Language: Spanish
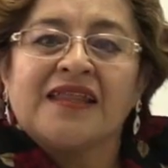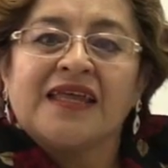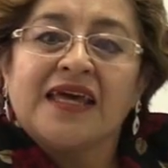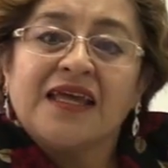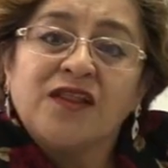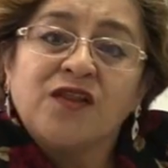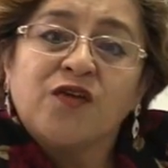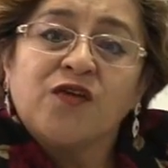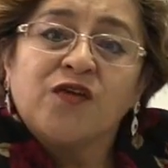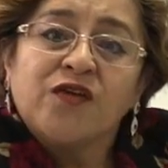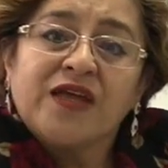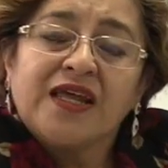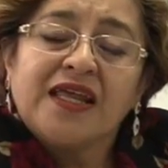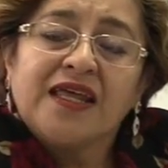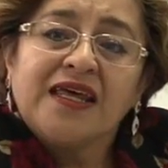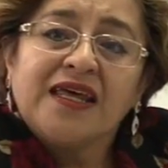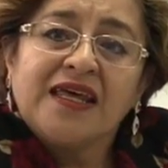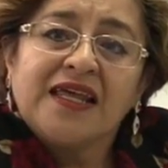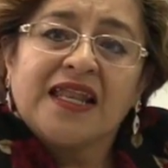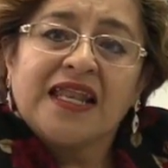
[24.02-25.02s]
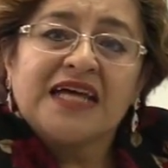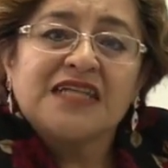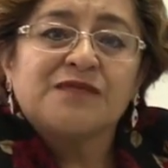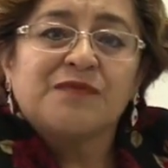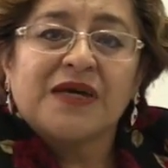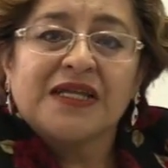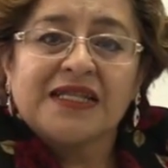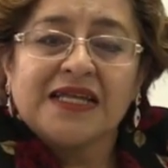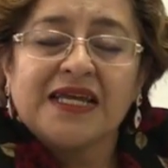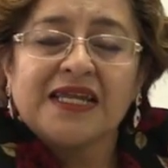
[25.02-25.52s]
Dentro de
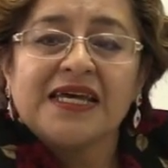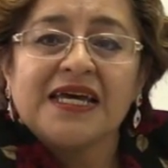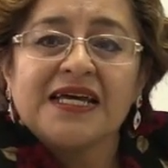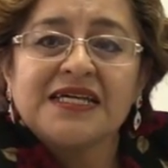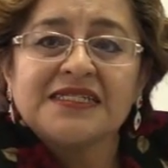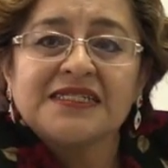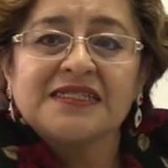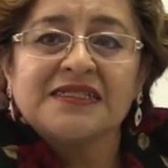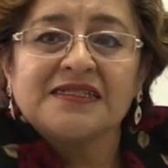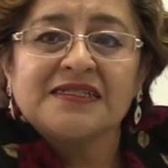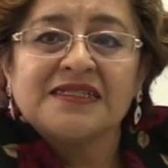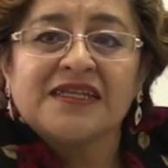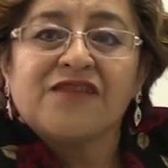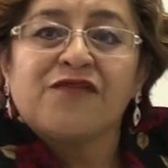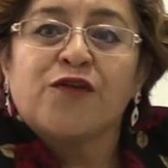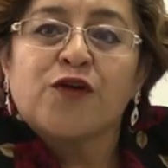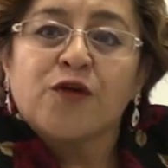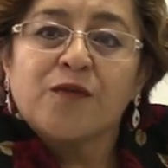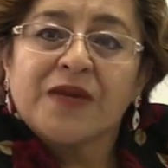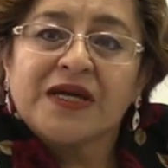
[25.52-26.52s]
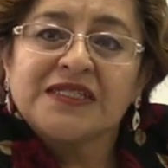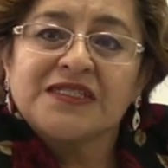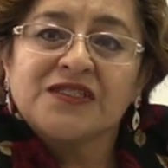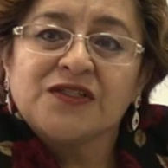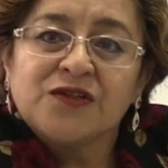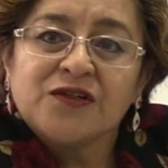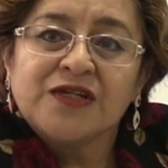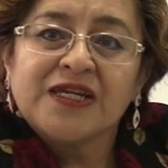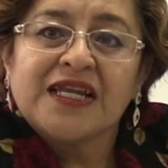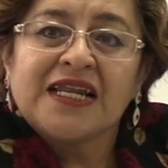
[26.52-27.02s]
las materias de
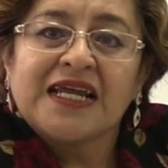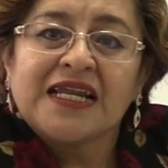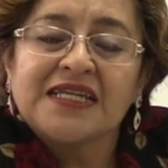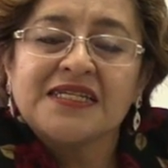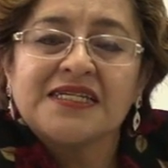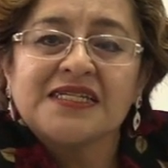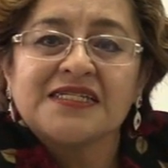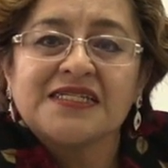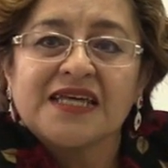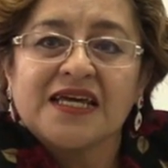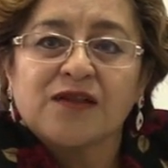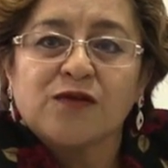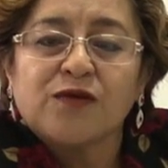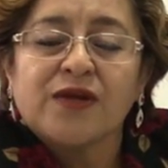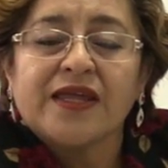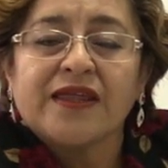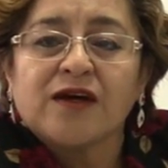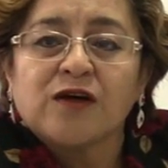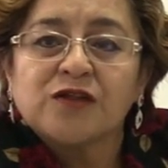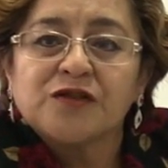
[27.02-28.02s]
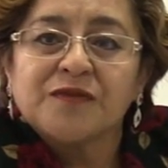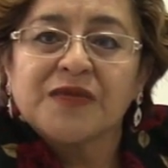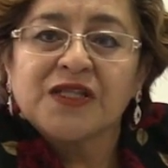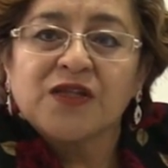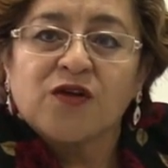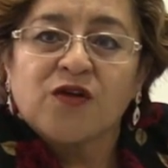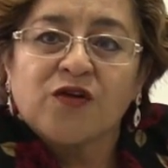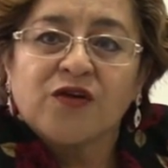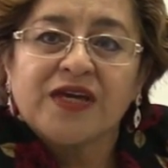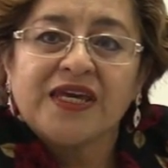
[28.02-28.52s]
formación en la licenciatura de
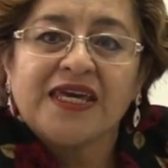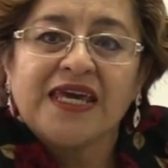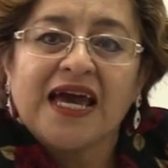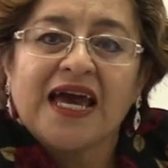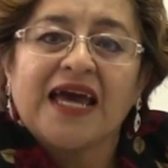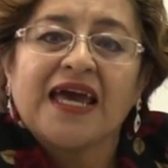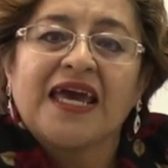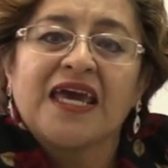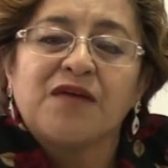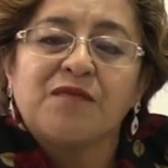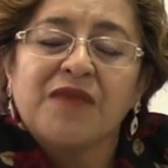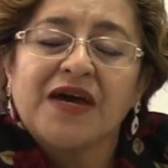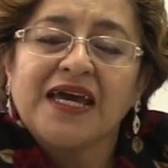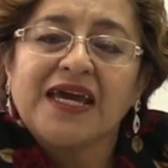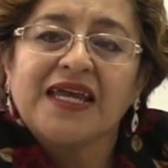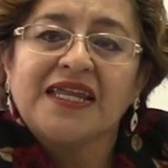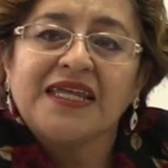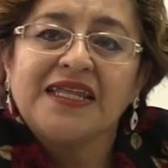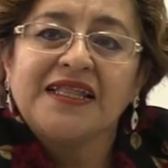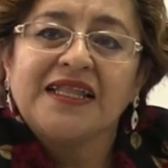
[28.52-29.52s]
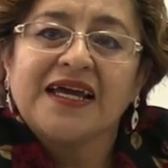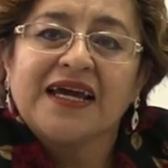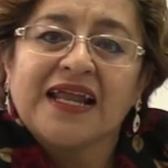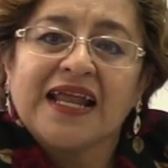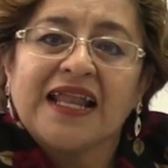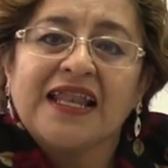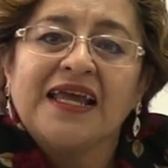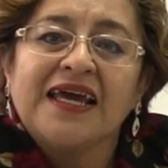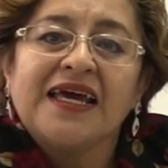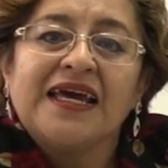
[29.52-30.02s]
cosmetología e imagen
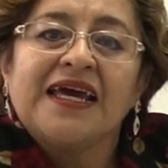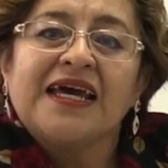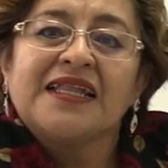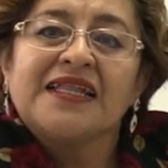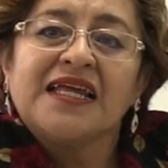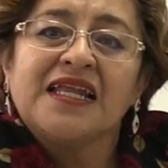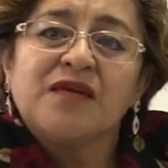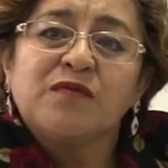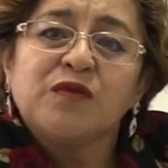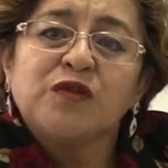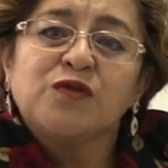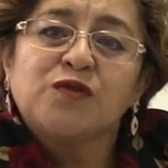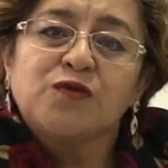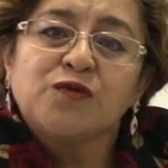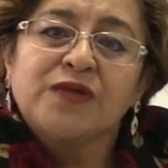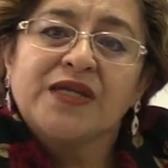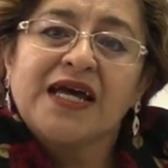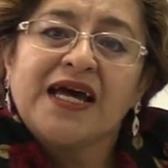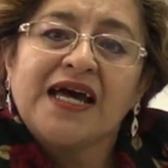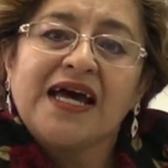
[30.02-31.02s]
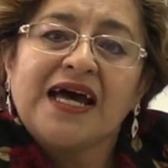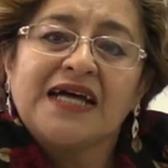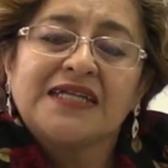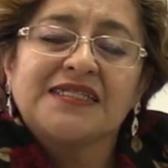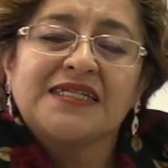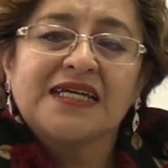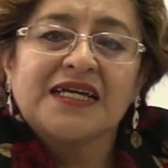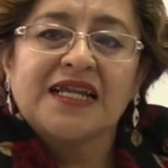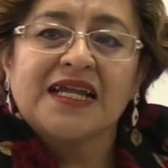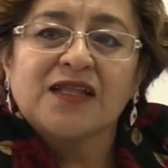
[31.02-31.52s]
integral, tenemos una
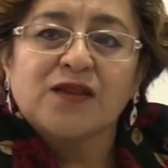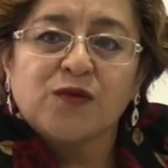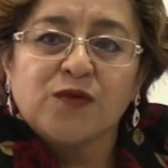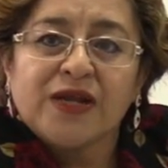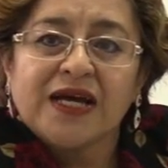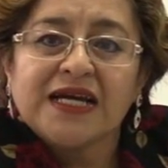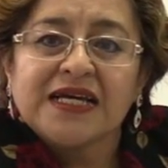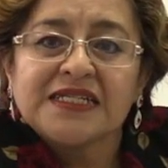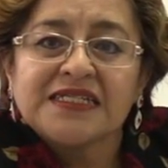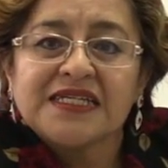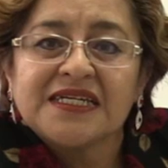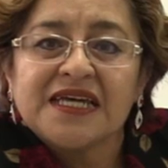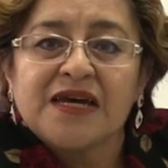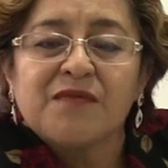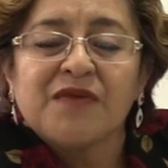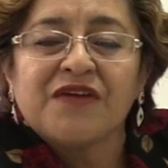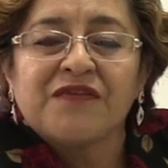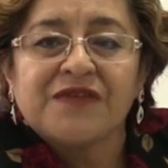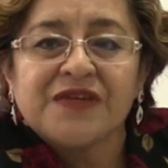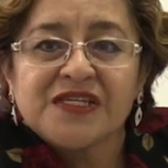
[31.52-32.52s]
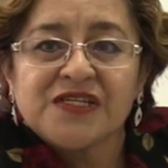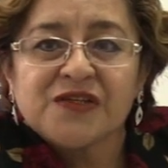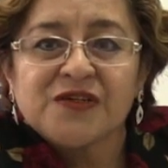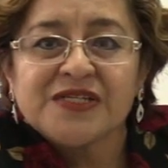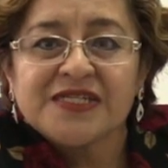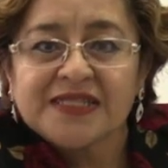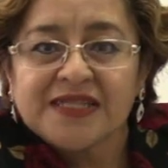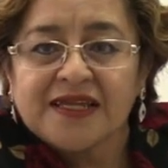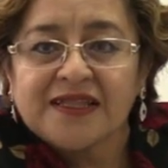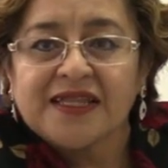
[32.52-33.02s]
asignatura que se llama
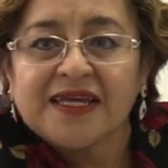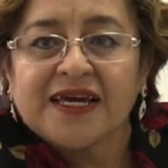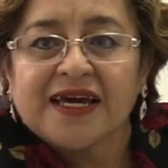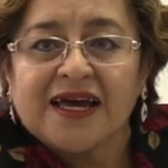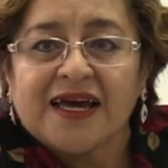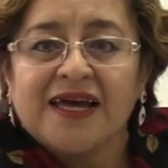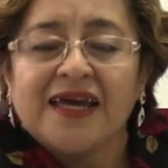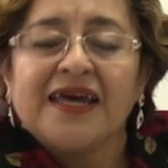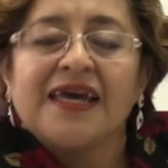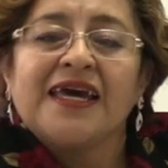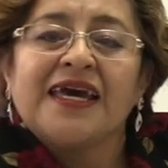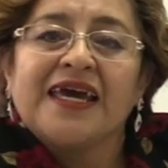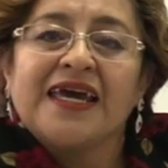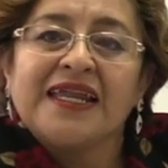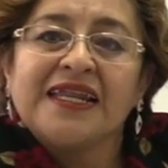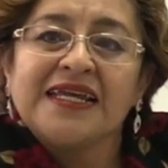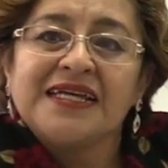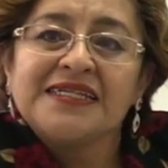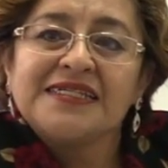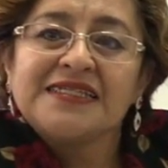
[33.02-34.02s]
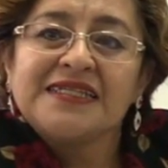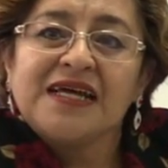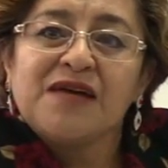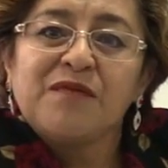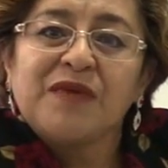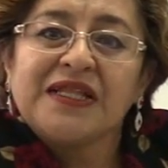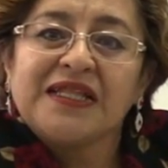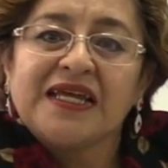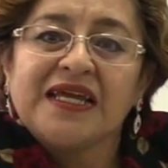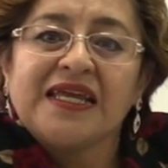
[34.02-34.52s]
fisioestética. En esta
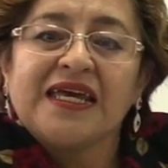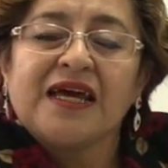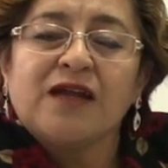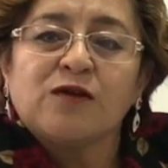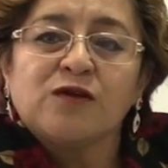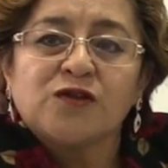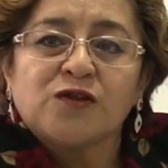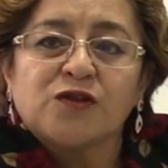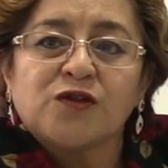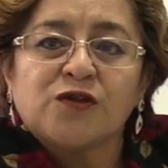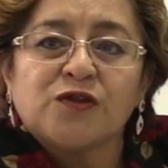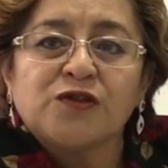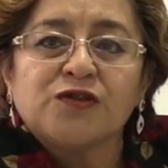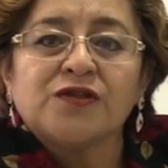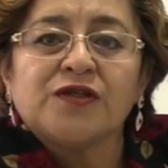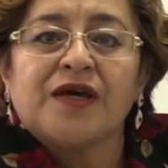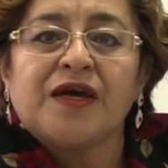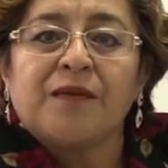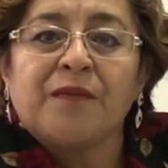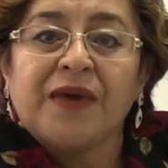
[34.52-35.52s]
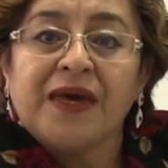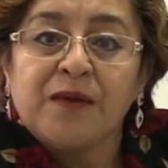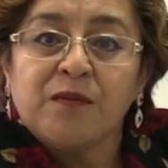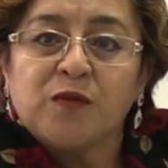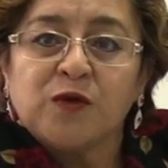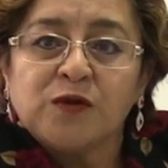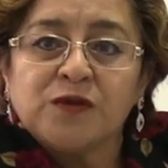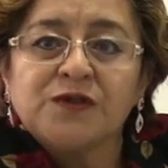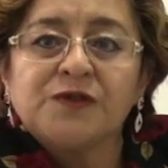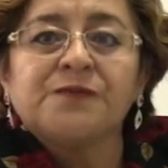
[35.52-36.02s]
materia nosotros eh,
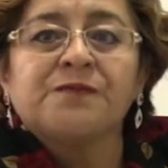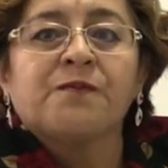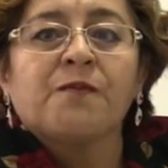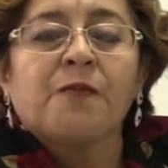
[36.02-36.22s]
vemos